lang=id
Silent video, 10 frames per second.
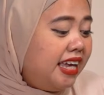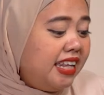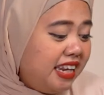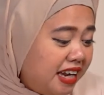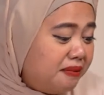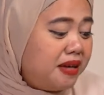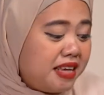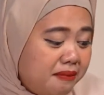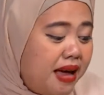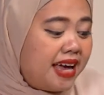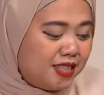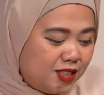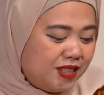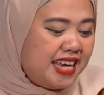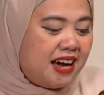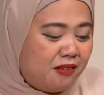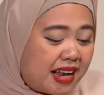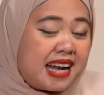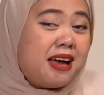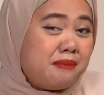ini namanya baju ya
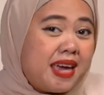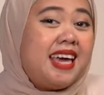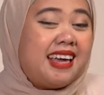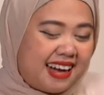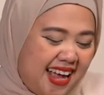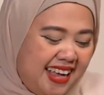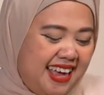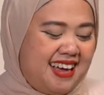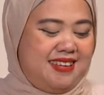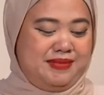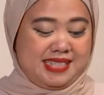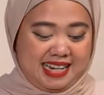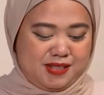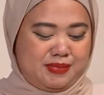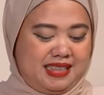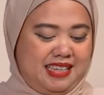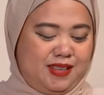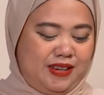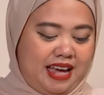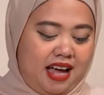warna merah ya. Misalnya seperti
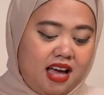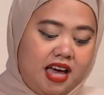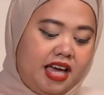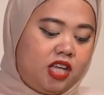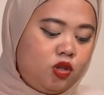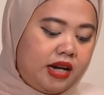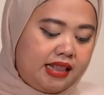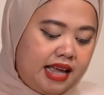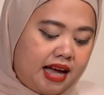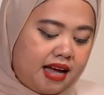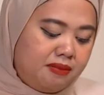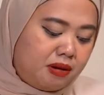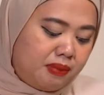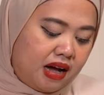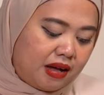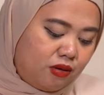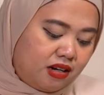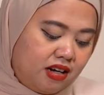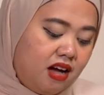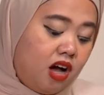itu ya. Itu nanti akan berpengaruh
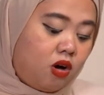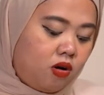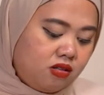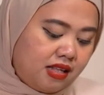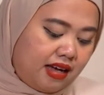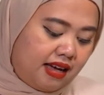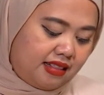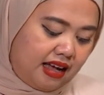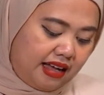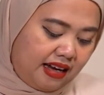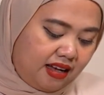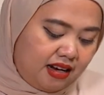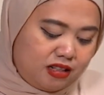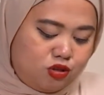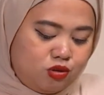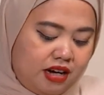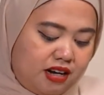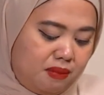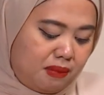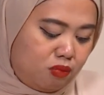ke kosa kata anak dan juga
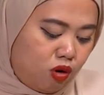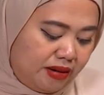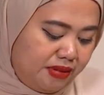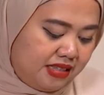kemampuan